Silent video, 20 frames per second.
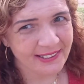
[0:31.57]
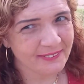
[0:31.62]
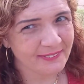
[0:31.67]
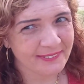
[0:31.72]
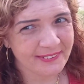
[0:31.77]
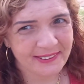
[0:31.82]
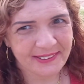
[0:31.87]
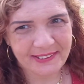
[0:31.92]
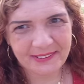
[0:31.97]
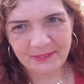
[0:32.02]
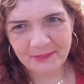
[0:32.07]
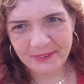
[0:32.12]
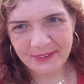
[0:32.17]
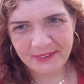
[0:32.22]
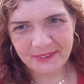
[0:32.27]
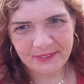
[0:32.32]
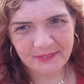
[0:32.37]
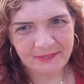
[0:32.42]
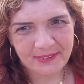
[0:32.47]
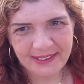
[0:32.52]
Ah, eu queria
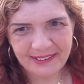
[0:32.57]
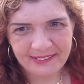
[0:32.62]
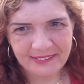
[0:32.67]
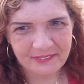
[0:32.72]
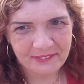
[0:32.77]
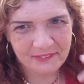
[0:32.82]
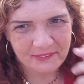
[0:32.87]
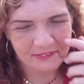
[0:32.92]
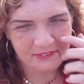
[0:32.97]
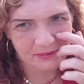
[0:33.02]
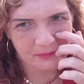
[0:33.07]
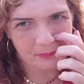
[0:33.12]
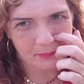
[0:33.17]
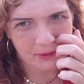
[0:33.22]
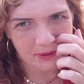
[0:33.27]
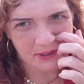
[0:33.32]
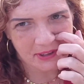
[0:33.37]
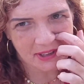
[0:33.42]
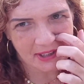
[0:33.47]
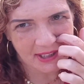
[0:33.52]
muito, mas não
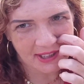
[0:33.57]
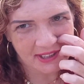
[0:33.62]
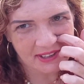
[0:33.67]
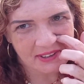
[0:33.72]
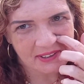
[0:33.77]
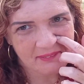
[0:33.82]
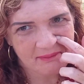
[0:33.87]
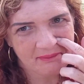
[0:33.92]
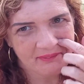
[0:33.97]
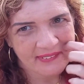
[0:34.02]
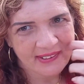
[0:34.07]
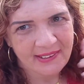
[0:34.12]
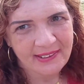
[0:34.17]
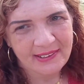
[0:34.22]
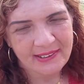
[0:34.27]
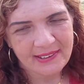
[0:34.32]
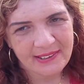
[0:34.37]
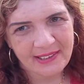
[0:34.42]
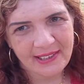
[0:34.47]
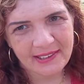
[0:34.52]
descobri ninguém.
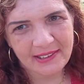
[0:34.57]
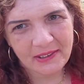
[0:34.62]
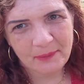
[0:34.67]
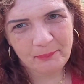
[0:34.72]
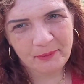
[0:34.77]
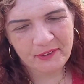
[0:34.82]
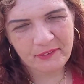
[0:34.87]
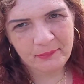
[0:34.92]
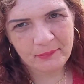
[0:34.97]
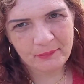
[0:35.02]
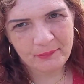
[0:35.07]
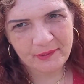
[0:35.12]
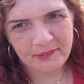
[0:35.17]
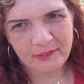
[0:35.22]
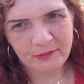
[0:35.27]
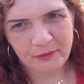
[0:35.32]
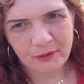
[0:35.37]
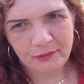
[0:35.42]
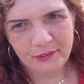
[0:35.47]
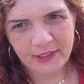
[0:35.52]
E aí a próxima
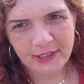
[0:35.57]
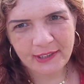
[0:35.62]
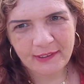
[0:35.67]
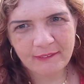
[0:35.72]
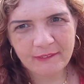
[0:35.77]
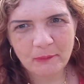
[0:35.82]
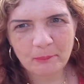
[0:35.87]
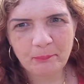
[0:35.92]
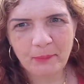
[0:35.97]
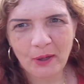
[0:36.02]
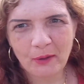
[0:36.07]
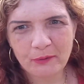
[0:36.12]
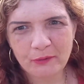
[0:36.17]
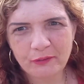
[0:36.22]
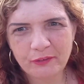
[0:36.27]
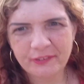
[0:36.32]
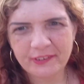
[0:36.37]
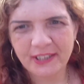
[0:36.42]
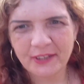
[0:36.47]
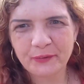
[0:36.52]
vez eu vou vir aqui em São Paulo,
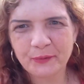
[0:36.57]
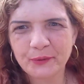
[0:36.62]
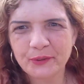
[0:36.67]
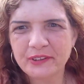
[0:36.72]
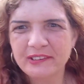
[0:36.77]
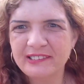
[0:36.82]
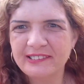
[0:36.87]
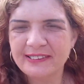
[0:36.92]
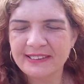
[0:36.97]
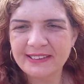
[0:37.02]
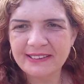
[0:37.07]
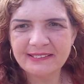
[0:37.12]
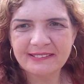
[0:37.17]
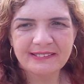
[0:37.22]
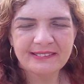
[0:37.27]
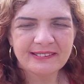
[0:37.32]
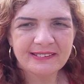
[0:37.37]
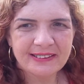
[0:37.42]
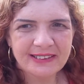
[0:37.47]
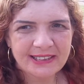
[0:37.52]
vou ficar dois
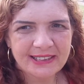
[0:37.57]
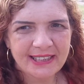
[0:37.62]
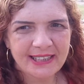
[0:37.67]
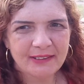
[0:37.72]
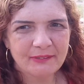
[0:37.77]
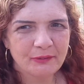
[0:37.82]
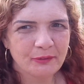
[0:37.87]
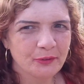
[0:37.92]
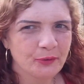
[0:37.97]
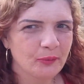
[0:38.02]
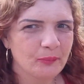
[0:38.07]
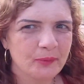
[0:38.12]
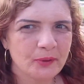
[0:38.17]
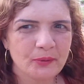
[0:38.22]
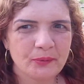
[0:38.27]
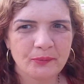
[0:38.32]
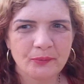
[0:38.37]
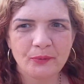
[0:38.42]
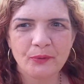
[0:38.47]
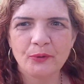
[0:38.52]
dias, né? Vou dormir
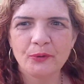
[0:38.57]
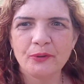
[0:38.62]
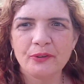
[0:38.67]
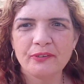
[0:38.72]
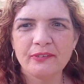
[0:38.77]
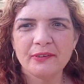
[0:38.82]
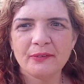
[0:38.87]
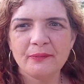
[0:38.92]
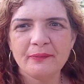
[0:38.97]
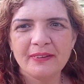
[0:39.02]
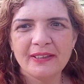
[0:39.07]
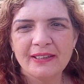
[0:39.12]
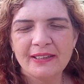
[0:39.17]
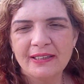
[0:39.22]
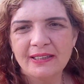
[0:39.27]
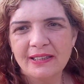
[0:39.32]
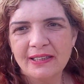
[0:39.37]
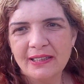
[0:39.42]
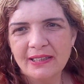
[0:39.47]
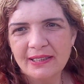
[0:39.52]
num hostel.
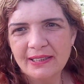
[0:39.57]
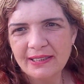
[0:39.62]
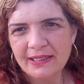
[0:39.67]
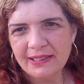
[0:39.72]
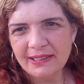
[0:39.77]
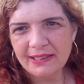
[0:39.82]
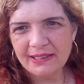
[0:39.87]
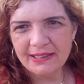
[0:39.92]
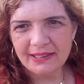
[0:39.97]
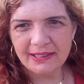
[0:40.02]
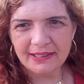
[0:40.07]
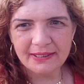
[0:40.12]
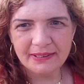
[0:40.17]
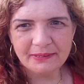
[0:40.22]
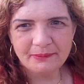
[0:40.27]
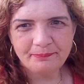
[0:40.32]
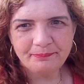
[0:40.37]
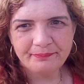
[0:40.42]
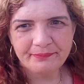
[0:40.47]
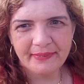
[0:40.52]
E,
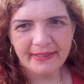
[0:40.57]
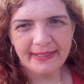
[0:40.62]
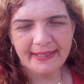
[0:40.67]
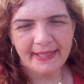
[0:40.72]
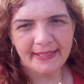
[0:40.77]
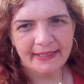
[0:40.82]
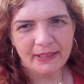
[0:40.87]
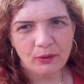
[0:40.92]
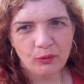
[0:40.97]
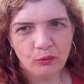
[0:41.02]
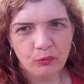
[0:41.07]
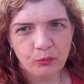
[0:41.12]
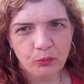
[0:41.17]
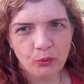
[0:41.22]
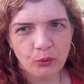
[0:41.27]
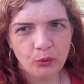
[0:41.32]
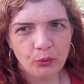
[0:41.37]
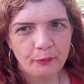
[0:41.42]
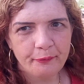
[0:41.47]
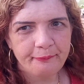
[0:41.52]
e aí eu
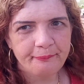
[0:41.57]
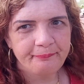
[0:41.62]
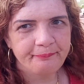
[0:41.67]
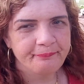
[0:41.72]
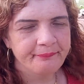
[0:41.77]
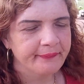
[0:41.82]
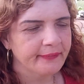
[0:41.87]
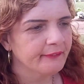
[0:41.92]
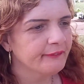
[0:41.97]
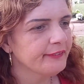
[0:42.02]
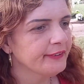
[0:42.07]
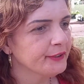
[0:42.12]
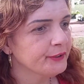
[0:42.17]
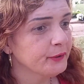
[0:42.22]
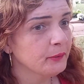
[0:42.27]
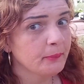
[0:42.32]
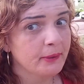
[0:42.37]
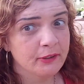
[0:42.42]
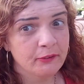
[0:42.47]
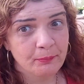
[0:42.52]
vou
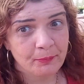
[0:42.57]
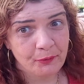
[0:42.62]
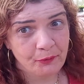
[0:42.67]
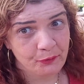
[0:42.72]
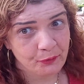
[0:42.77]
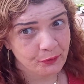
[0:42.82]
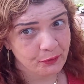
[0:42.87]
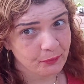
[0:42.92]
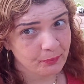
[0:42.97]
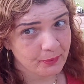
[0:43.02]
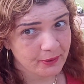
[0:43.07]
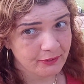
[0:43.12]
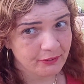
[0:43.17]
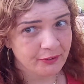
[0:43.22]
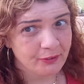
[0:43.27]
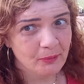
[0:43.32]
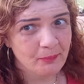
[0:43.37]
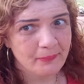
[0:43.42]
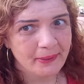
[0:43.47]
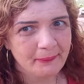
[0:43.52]
vendo mais pessoas para
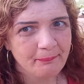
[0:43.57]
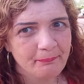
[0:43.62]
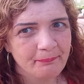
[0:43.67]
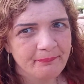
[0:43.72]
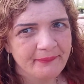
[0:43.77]
filmar.